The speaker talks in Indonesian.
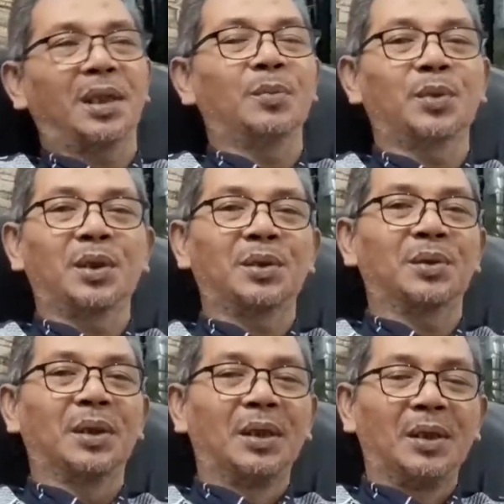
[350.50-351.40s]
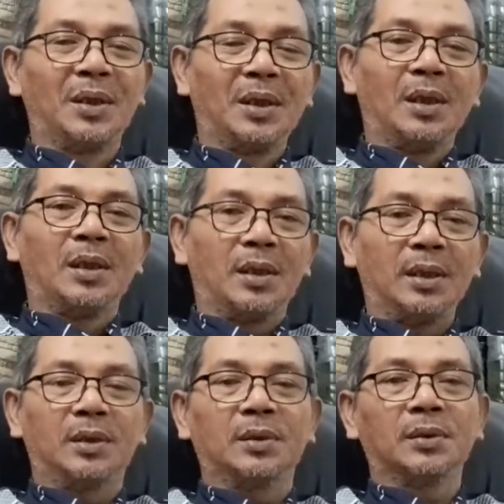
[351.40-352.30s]
ya kan begitu
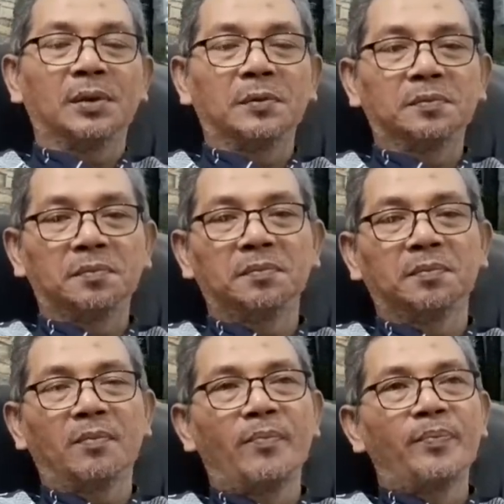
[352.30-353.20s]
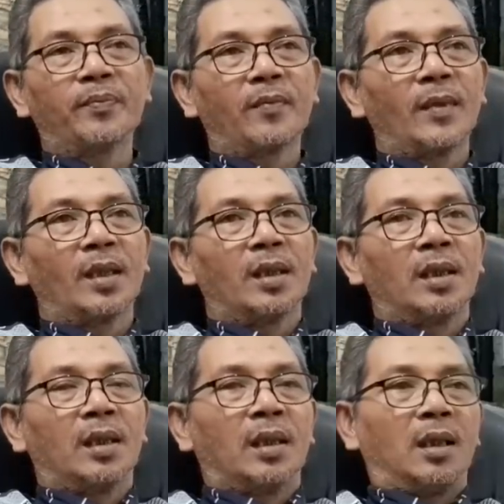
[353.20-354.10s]
itu hmm.
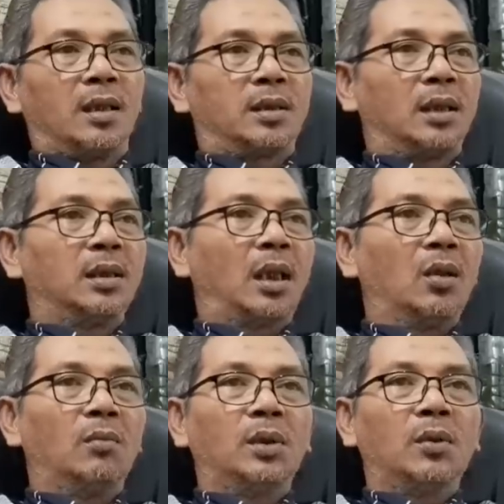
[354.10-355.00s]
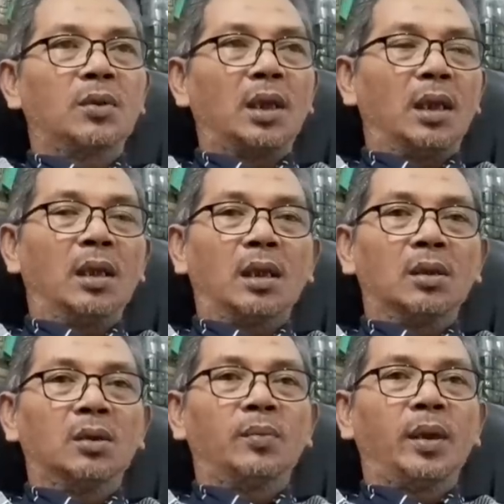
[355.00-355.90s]
nah jadi kalau menurut saya
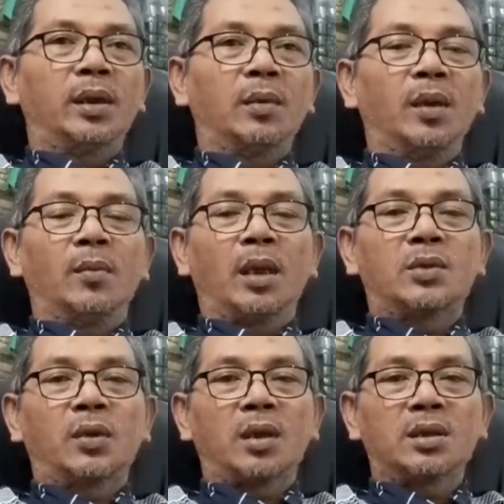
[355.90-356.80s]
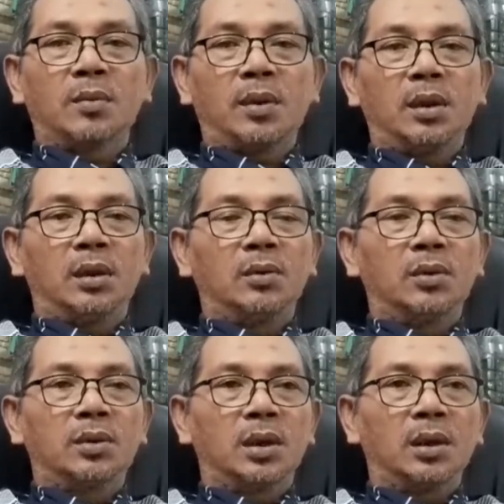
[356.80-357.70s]
kalau PDB mengajukan seperti
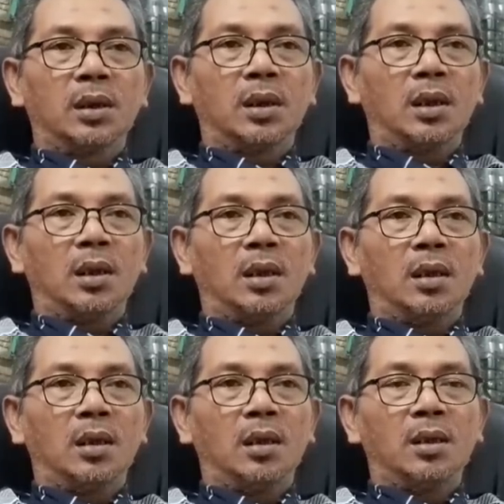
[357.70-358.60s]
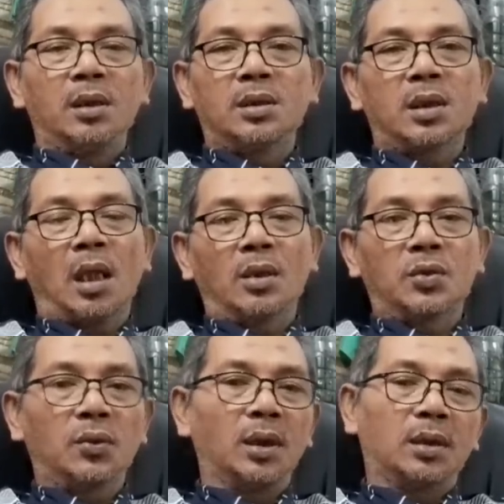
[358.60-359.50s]
itu saya kira eh, ini sangat
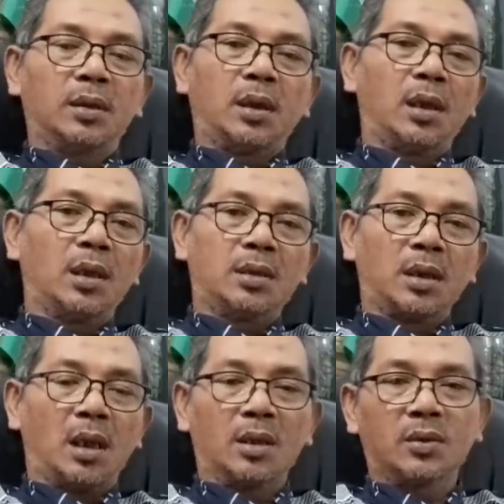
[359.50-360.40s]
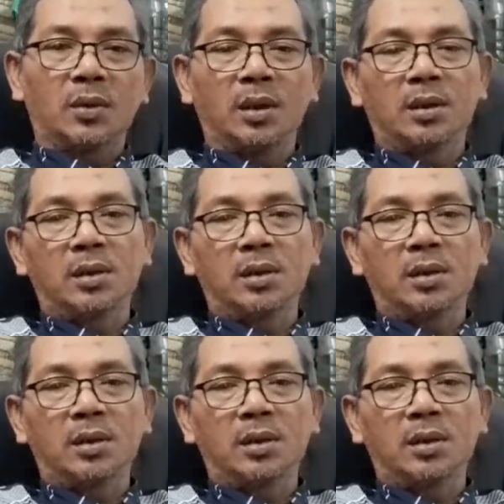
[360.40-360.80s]
sulit sangat sulit